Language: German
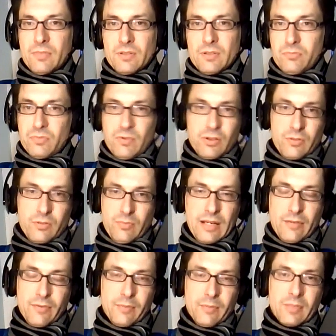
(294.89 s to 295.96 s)
Also zum Beispiel in
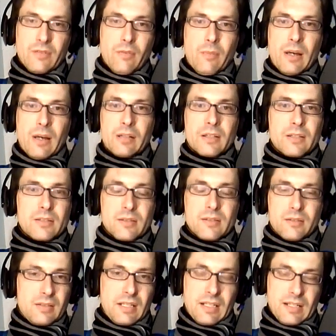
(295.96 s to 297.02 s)
meiner Familie, wir machen
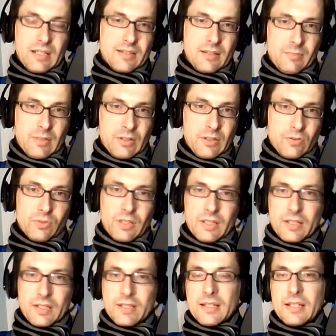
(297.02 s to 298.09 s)
das nicht erst seit mein Sohn
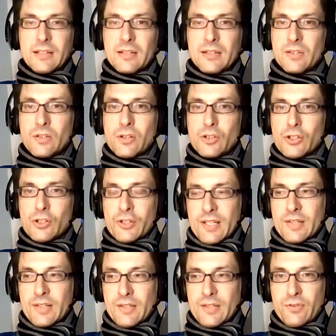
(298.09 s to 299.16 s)
jetzt zehn ist, sondern
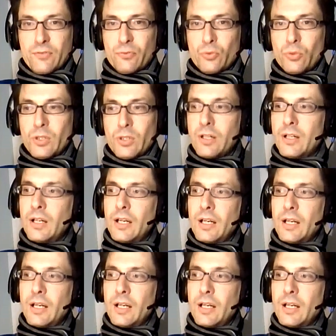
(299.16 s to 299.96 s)
sehr, sehr viel früher,